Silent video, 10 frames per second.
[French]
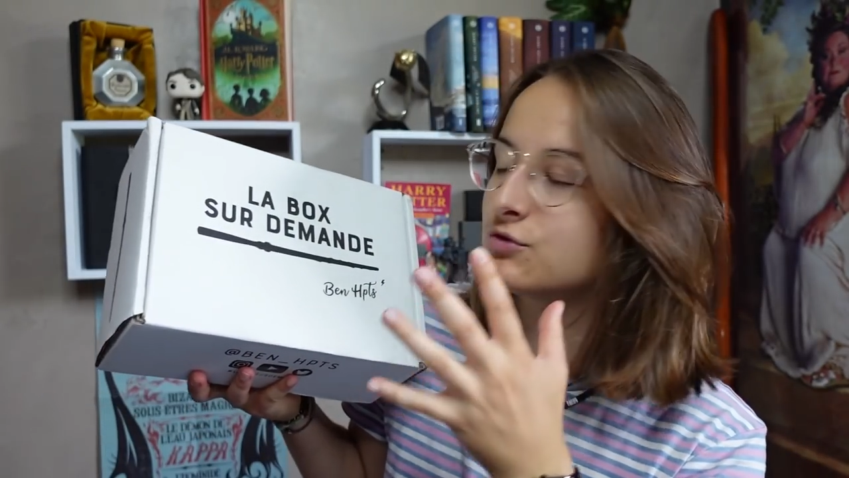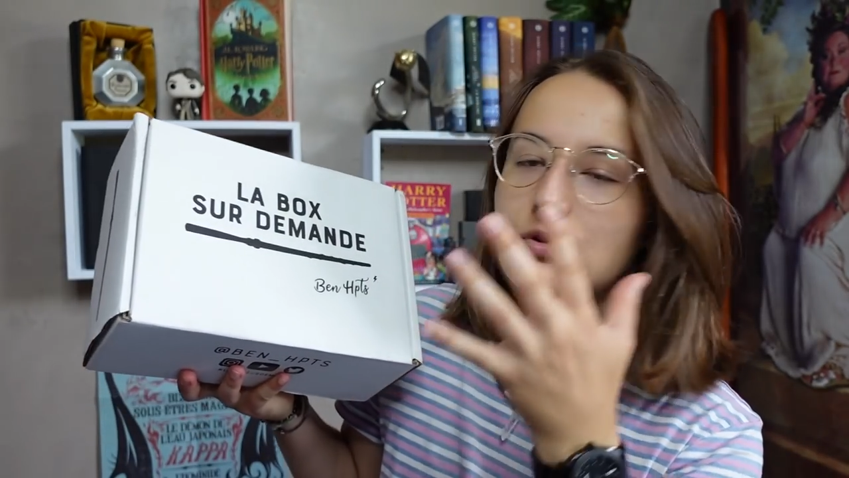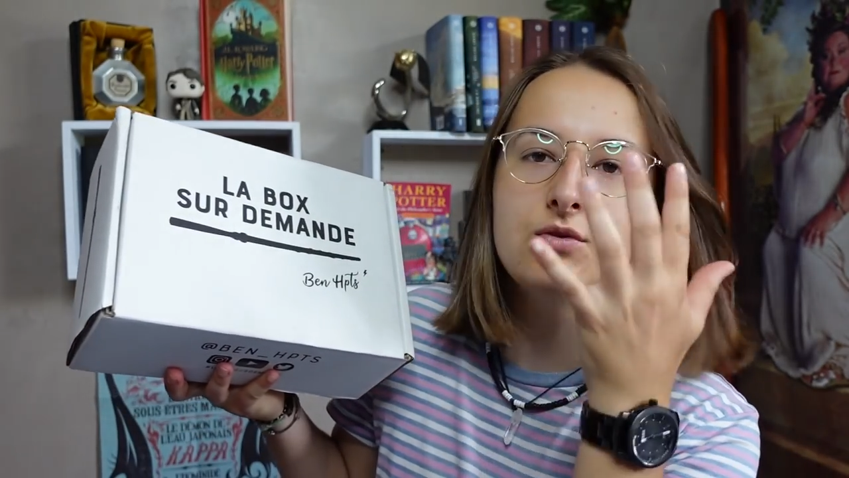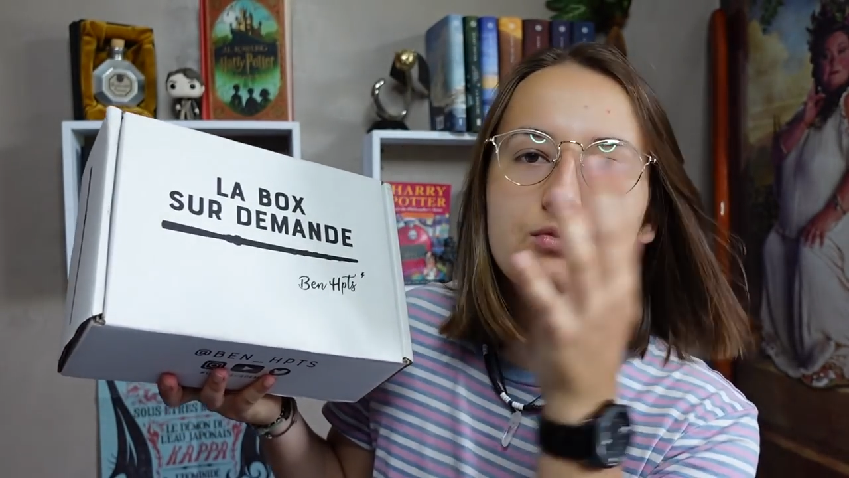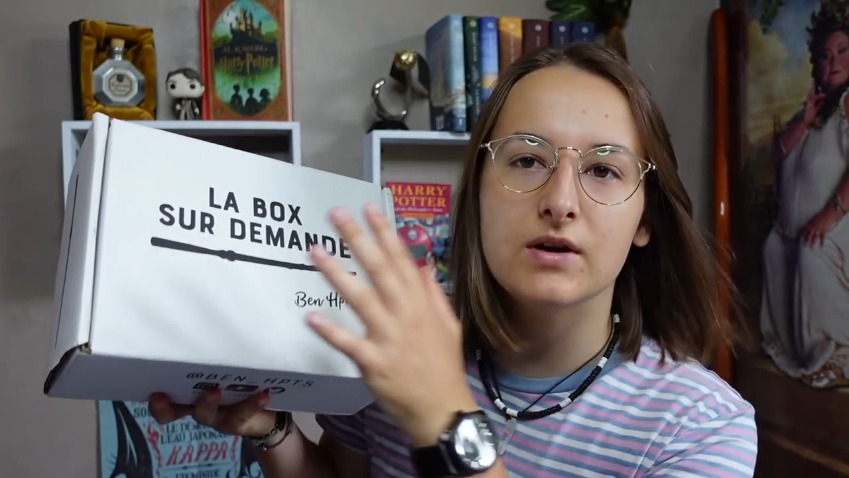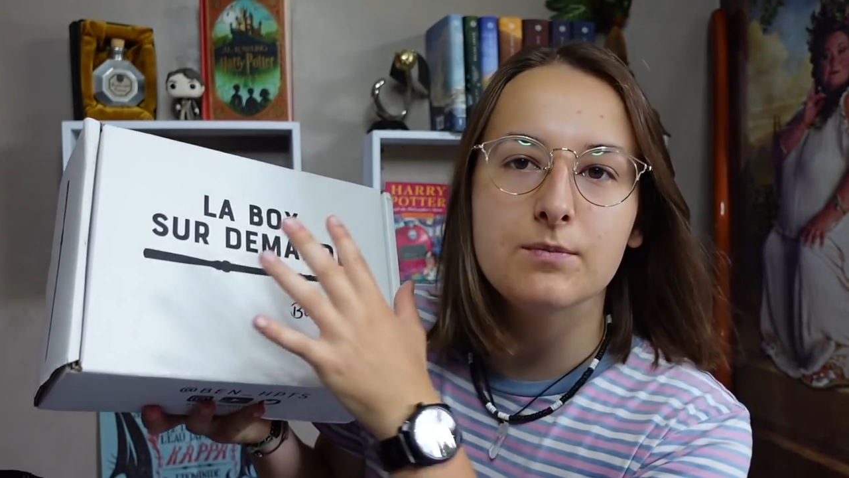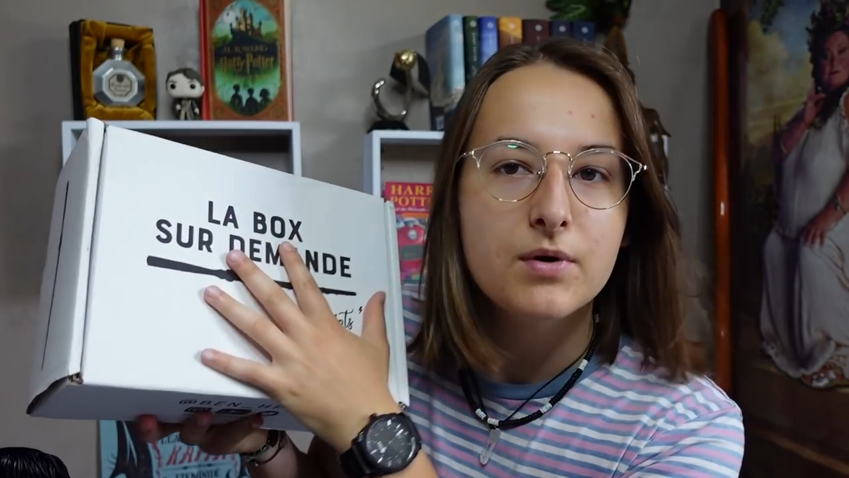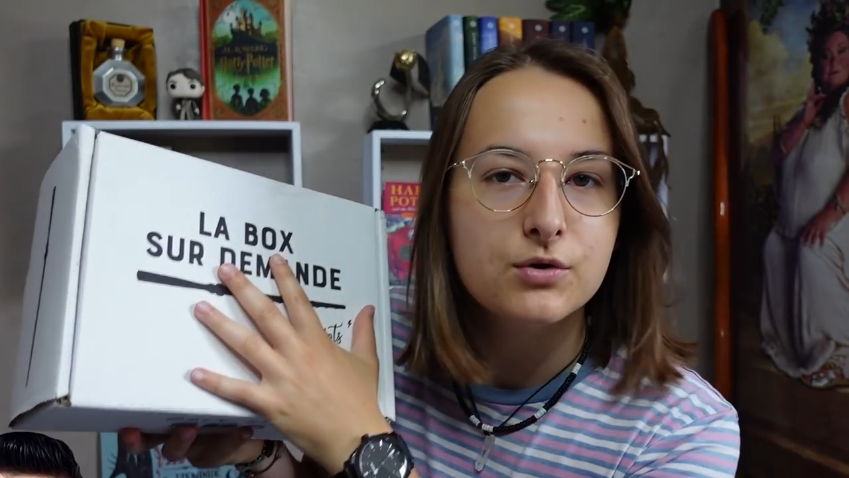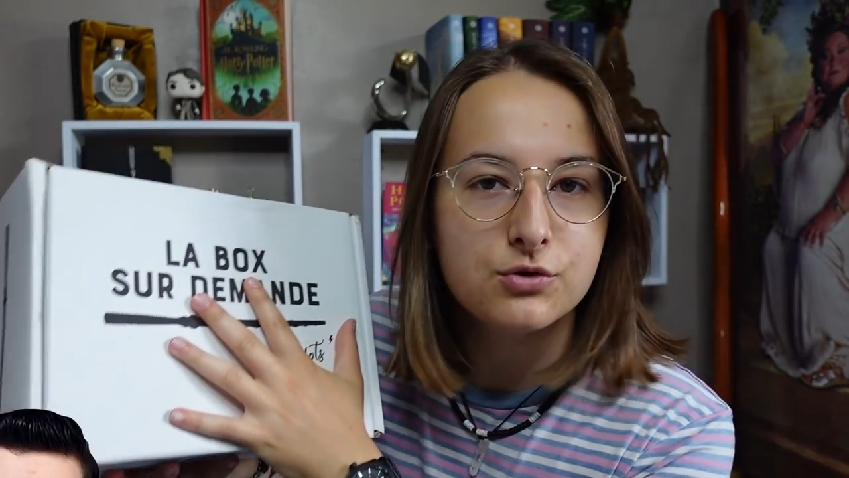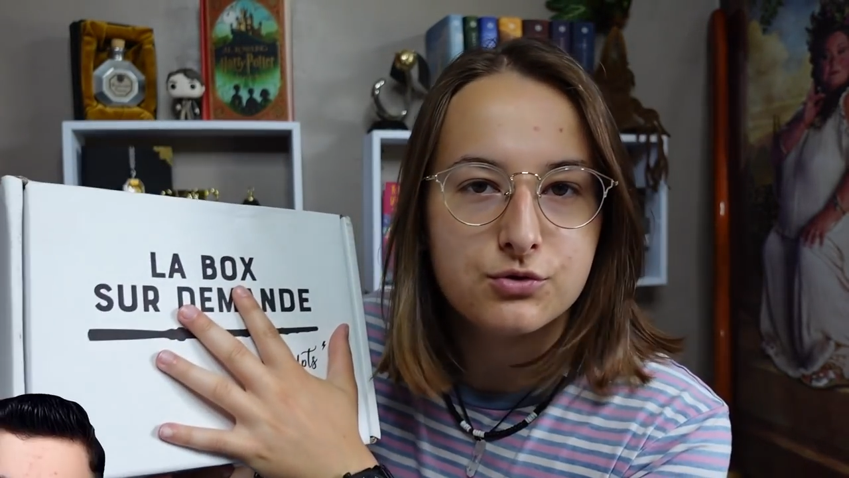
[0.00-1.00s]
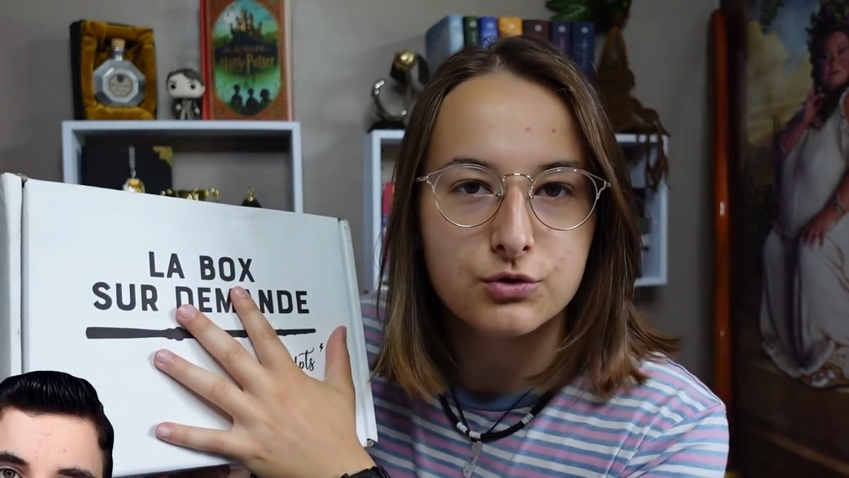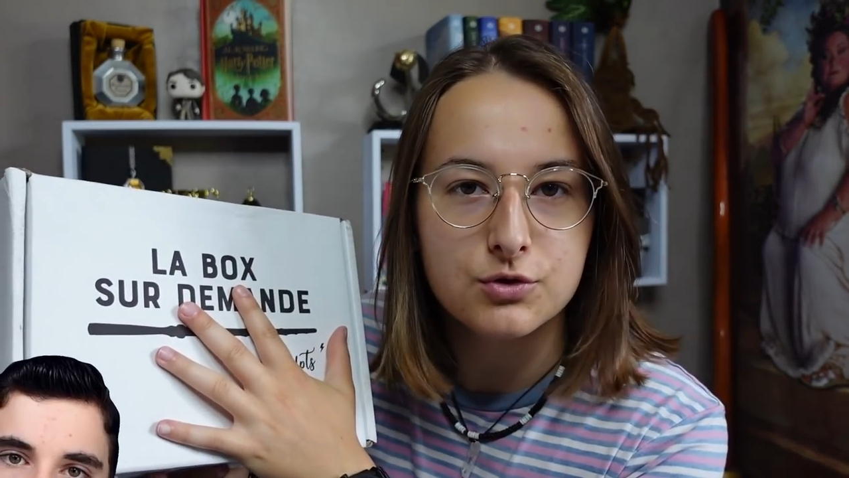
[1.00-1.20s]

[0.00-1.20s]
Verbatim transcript: de la nouvelle box sur